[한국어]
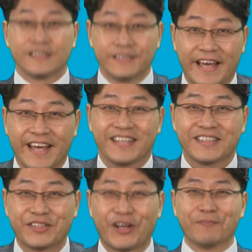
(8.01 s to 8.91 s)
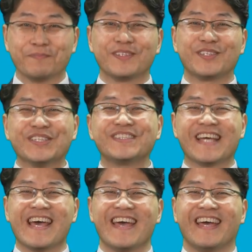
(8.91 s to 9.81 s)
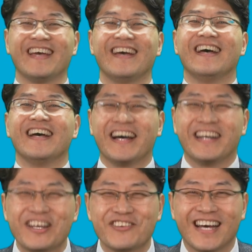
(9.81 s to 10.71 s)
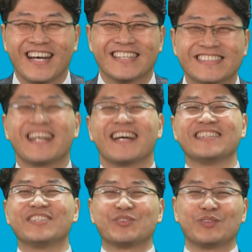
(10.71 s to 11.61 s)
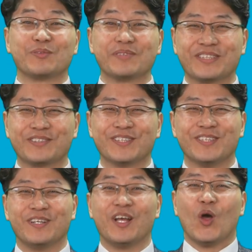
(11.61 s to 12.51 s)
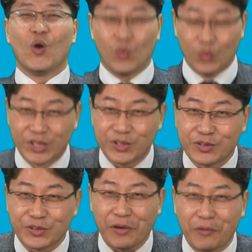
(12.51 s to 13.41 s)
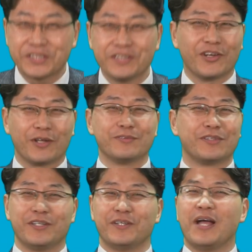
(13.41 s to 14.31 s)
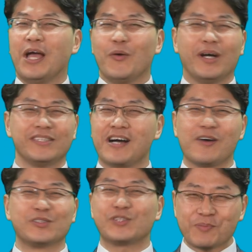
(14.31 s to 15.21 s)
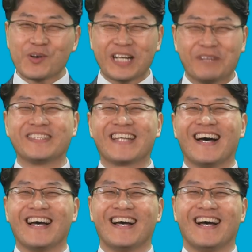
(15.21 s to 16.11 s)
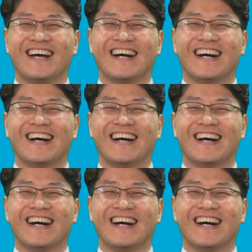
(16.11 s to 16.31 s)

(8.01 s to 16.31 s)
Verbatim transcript: 그래 그럼 큐티의 할렐루야 사랑하는 중고등부 친구들 오늘도 국회에 오신 여러분들을 환영하고 축복합니다.